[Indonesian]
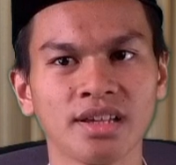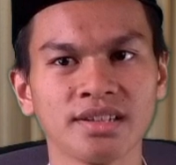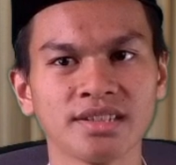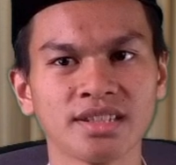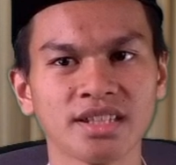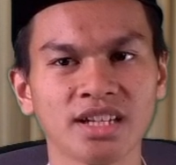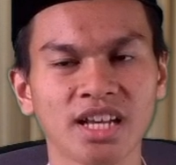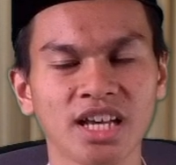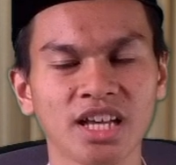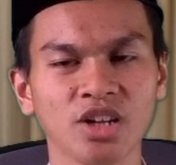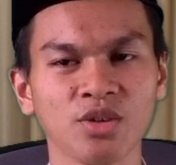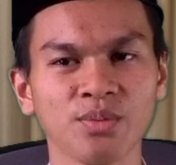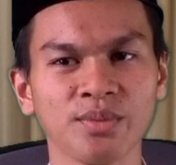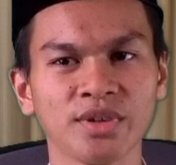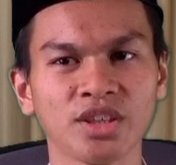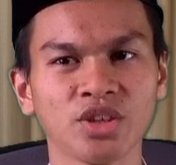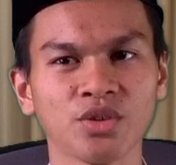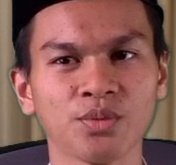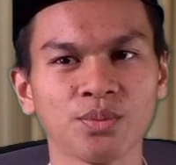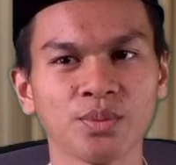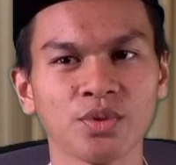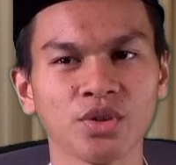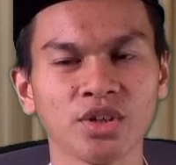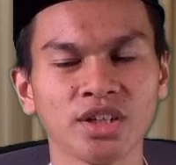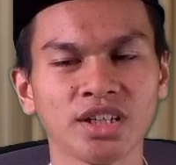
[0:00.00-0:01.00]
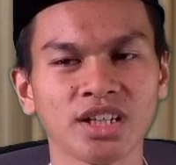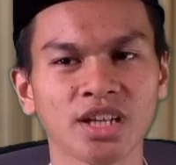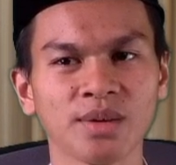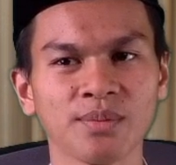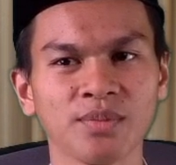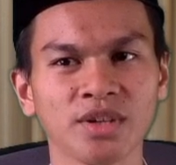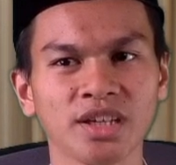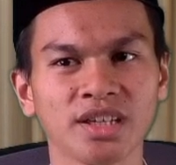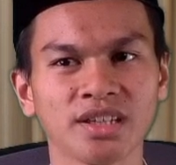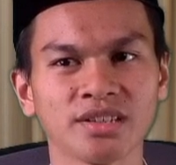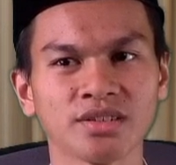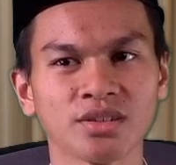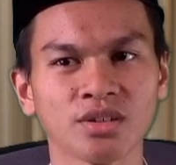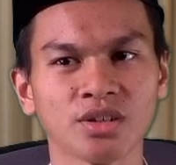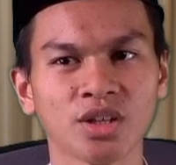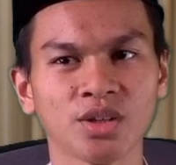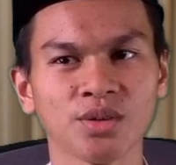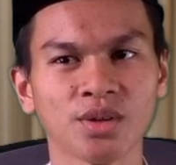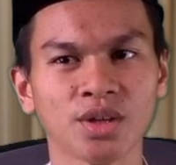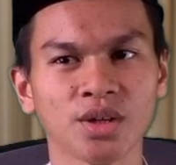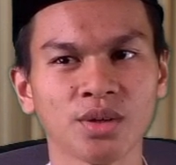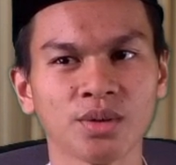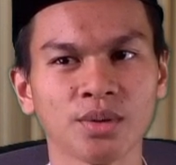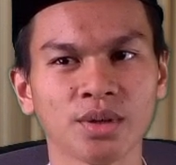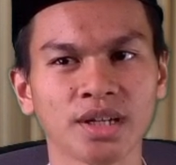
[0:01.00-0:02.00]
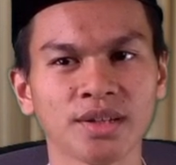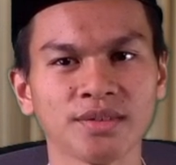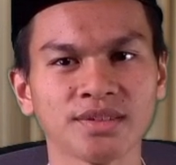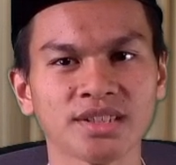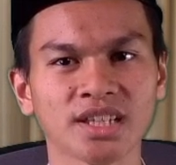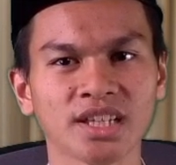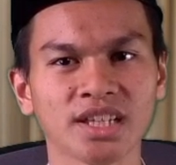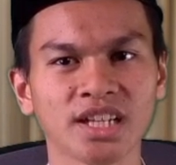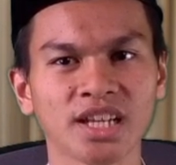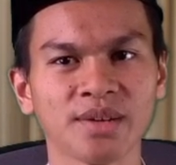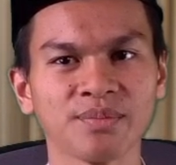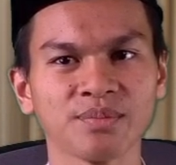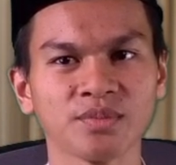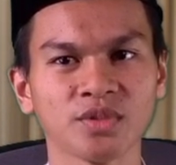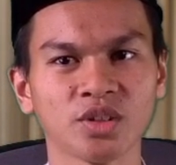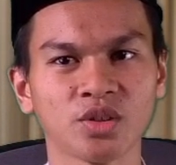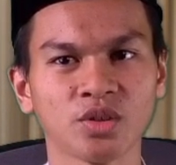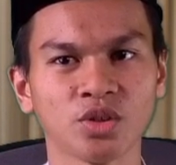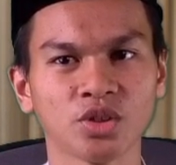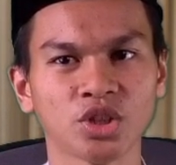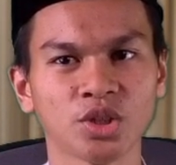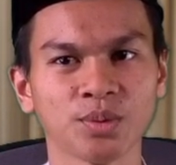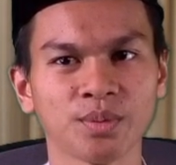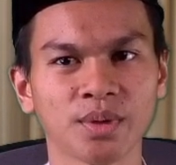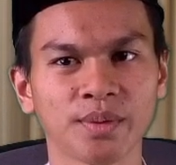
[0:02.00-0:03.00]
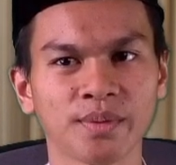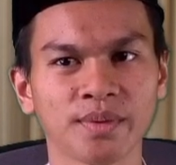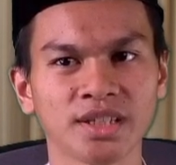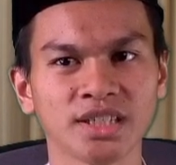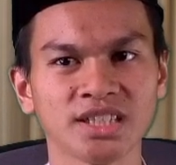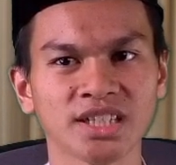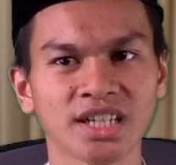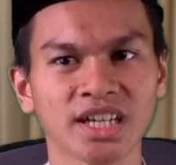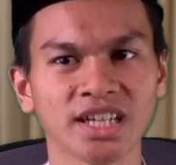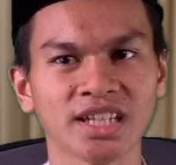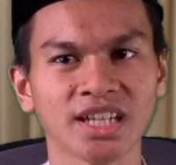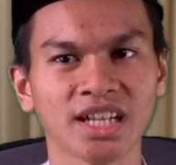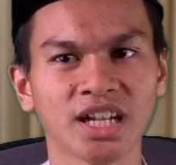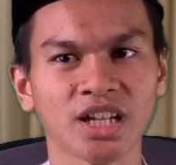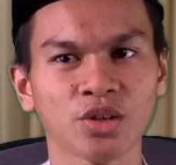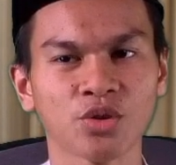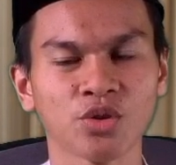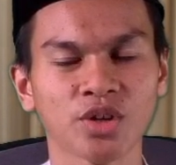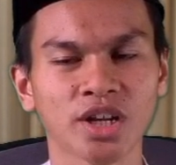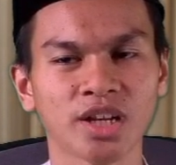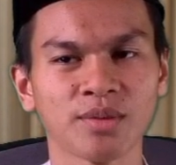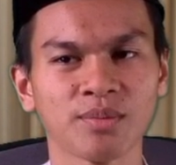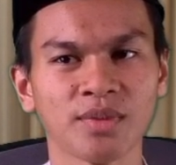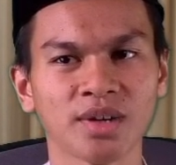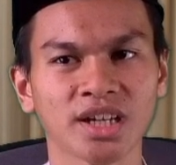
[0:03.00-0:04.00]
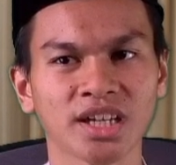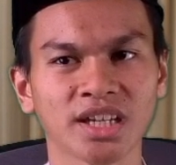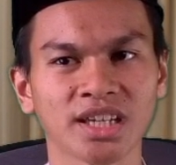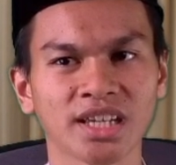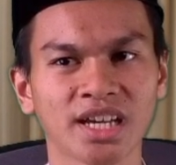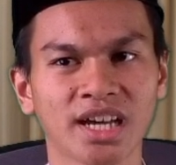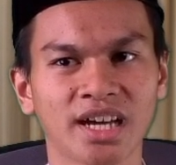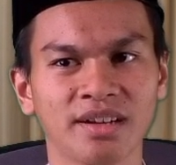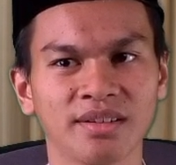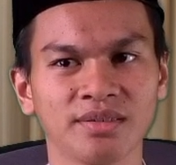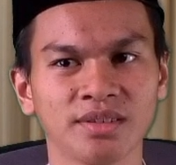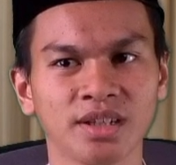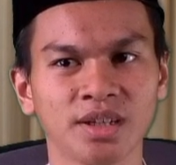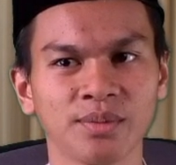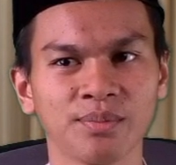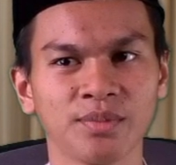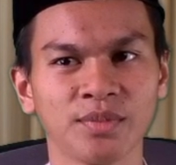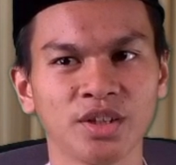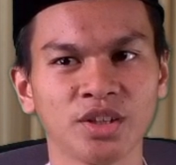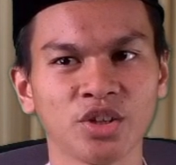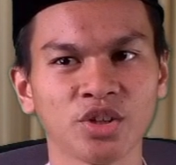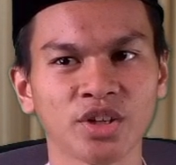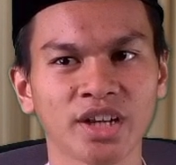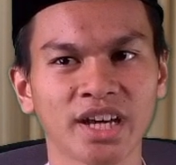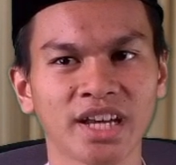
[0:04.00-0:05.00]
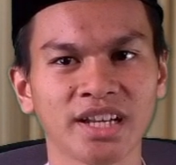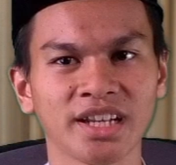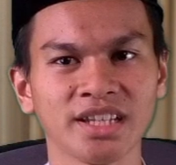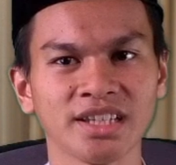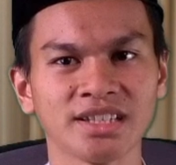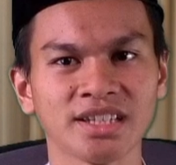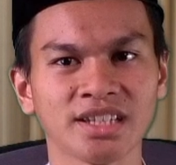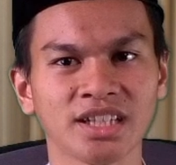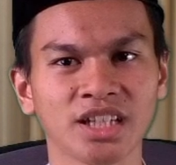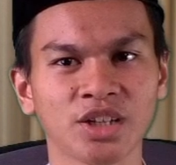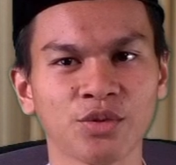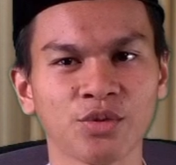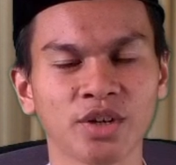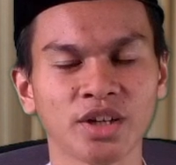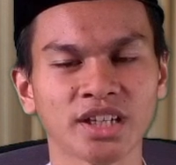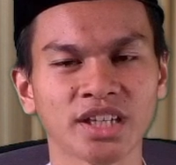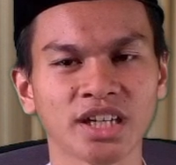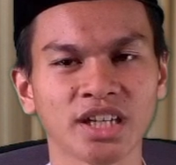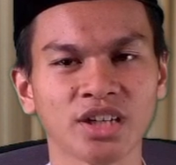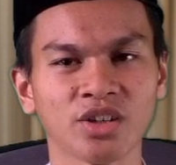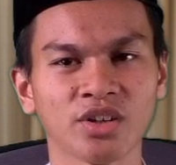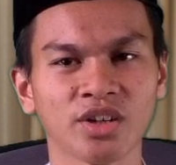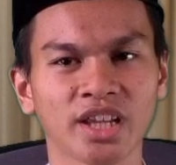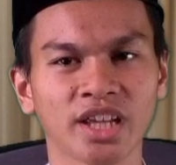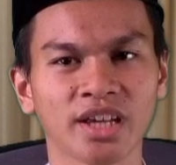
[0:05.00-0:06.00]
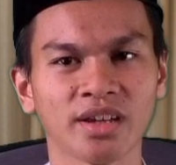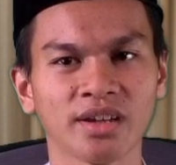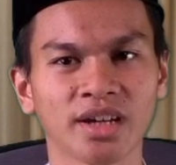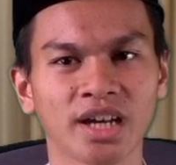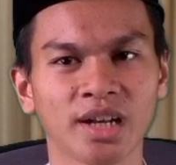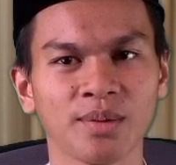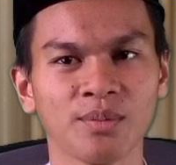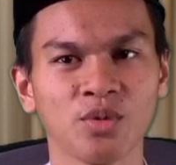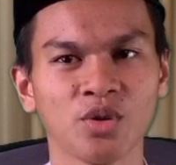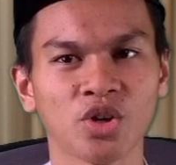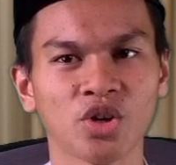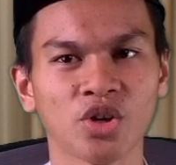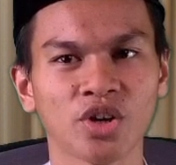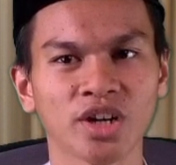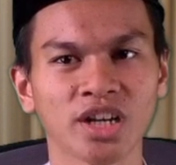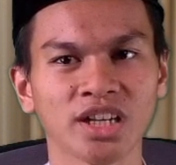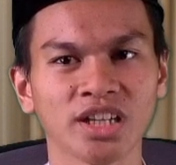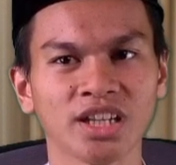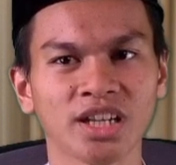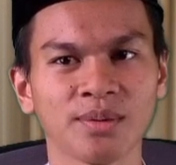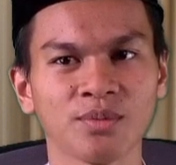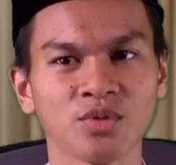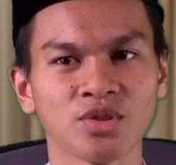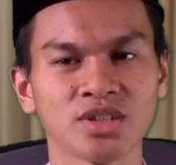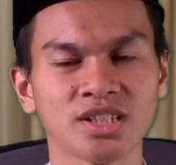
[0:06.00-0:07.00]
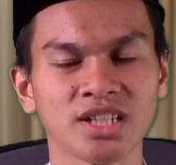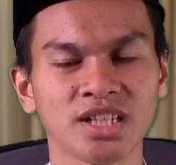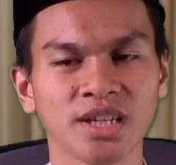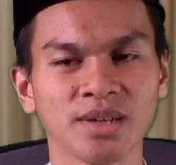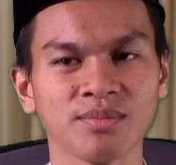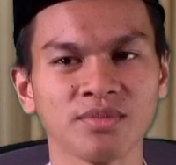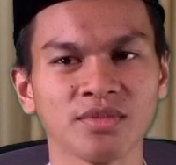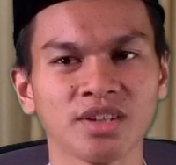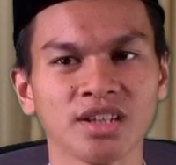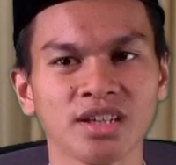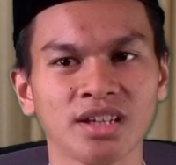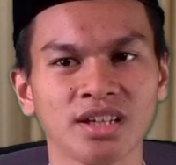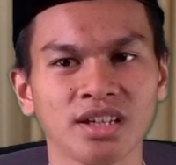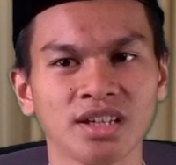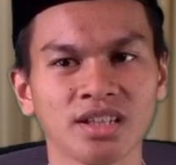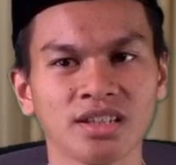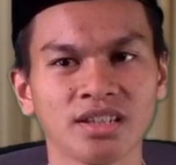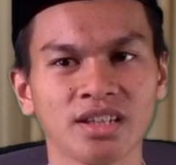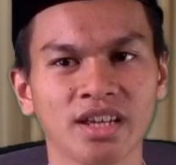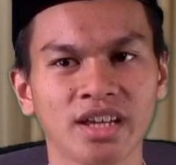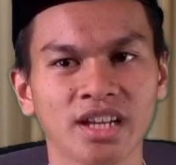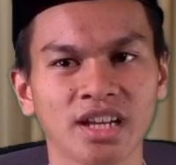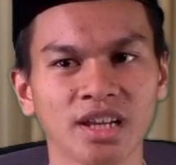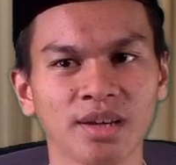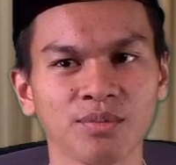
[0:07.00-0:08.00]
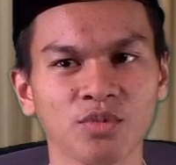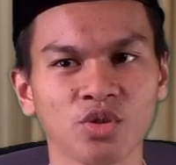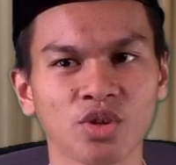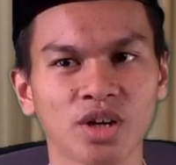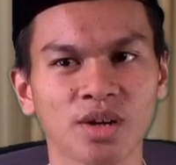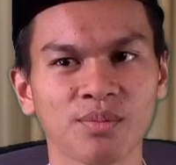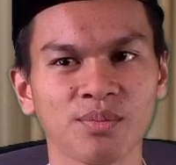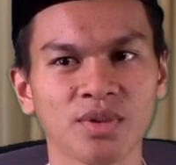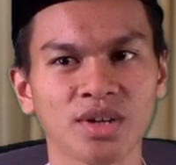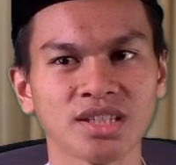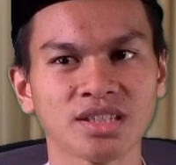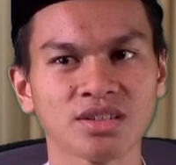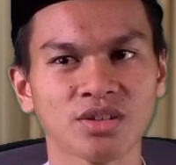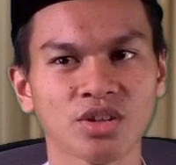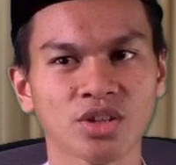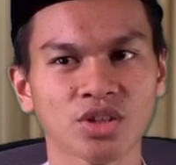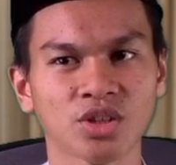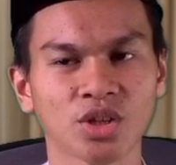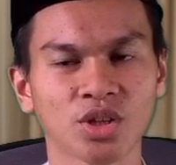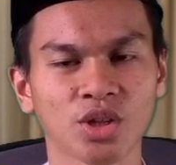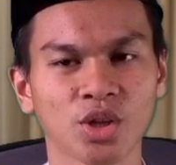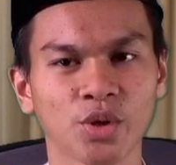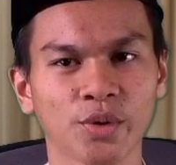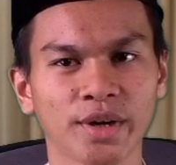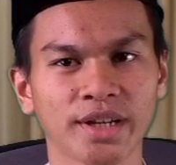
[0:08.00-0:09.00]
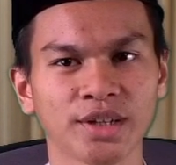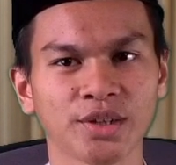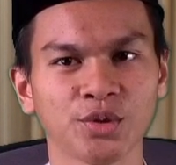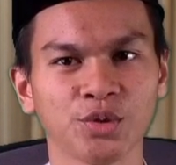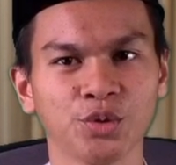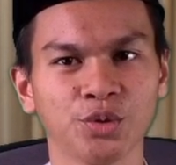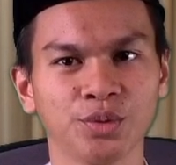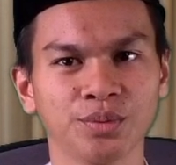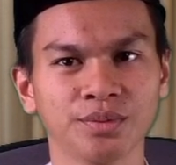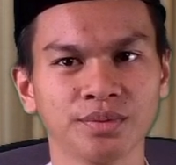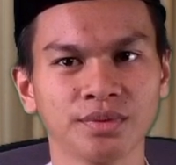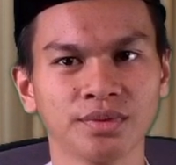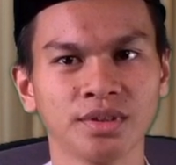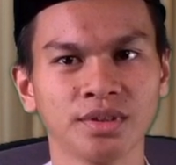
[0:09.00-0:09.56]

selalu menemui Nabi SAW untuk membacakan Al-Quran baginya menurut hadis yang diriwayatkan oleh Al-Bukhari dan Muslim dari Ibnu Abbas radhiallahu anhu